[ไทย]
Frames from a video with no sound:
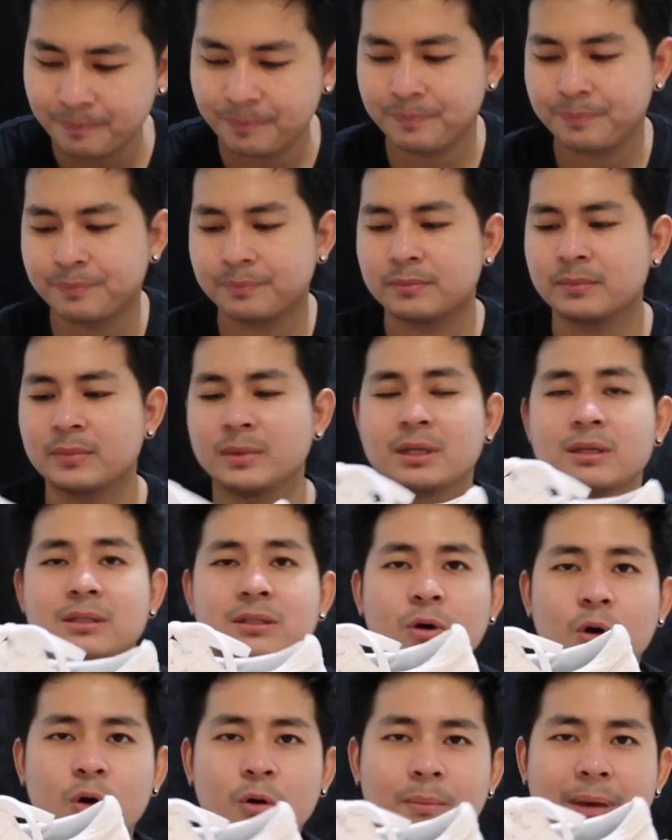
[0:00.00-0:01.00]
ม
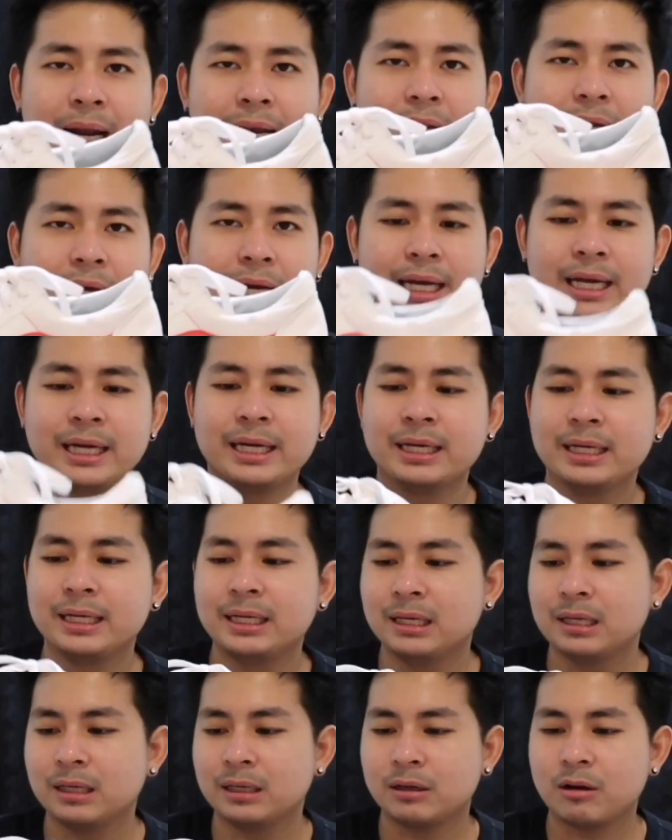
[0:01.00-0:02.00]
ทรงมันเลย
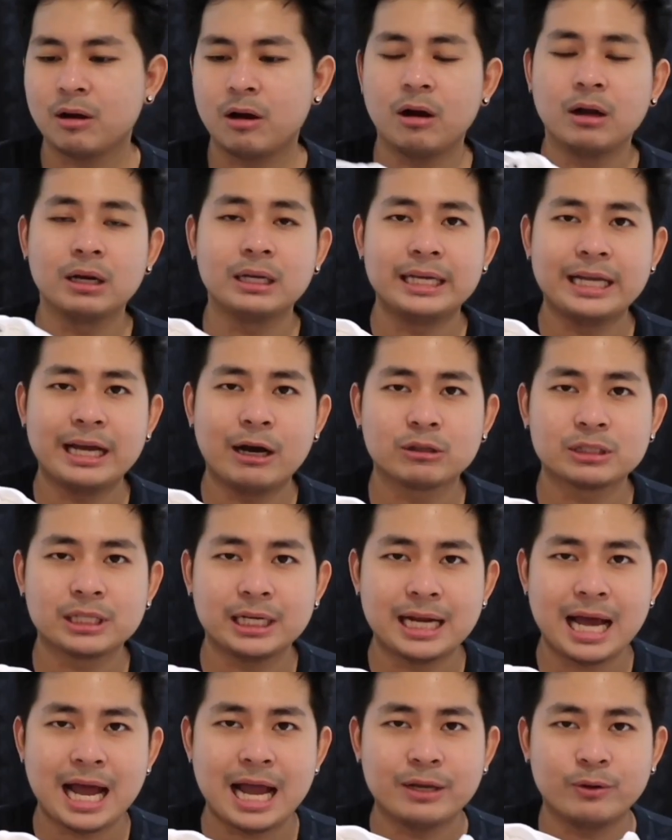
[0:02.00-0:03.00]
ก็เรียว
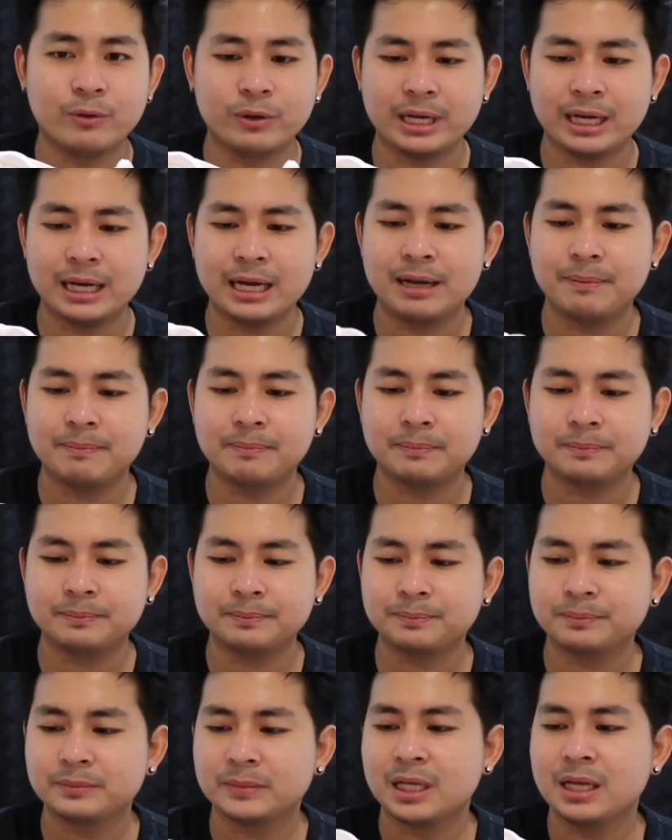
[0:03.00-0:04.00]
ใช้ได้อยู่นะครับ
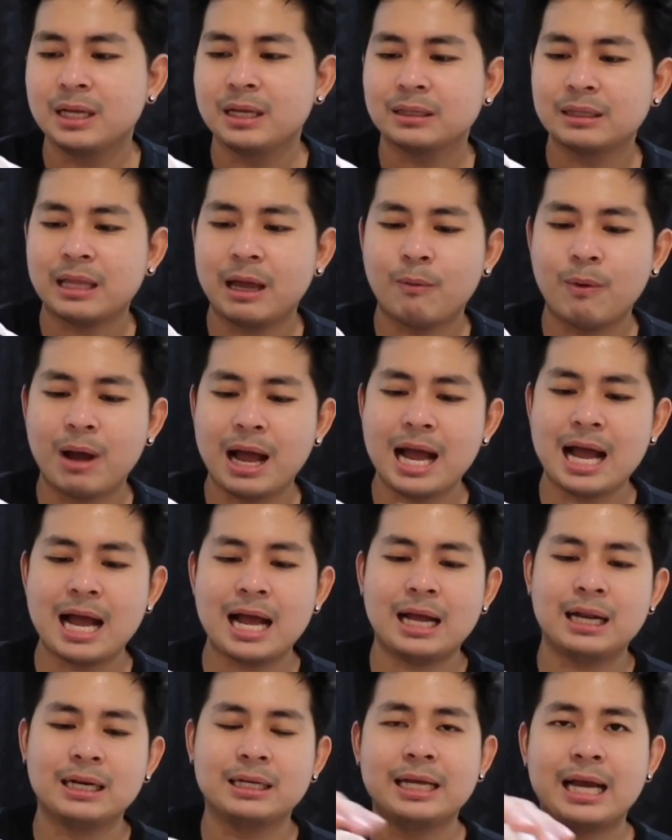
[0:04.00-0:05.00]
แต่ว่า
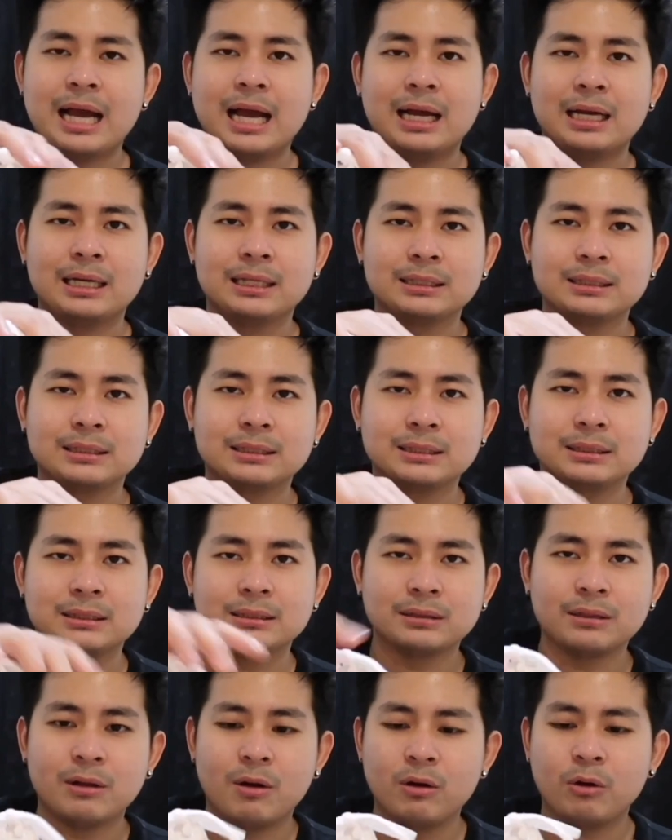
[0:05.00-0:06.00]
เนี่ย
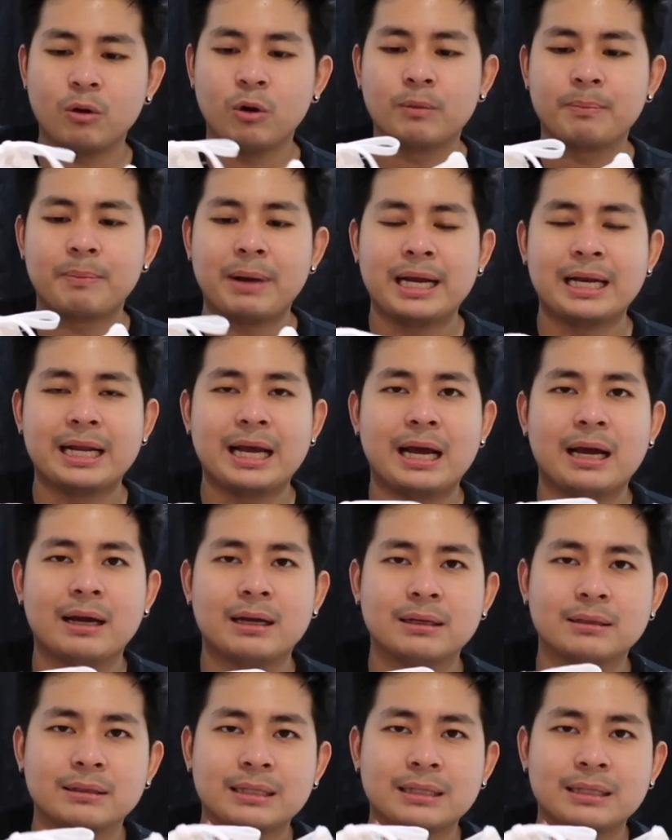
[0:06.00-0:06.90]
ลองกดไปเนี่ย